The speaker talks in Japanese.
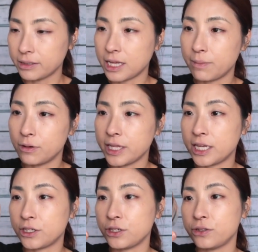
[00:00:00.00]
パウダーも
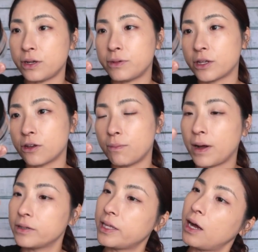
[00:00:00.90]
ね、シュウエムラの
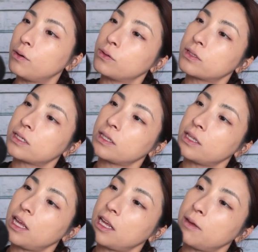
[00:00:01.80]
パウダーを使っ
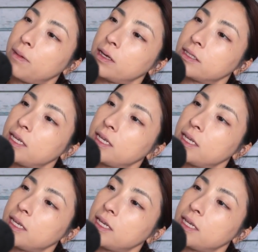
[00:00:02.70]
ていきます。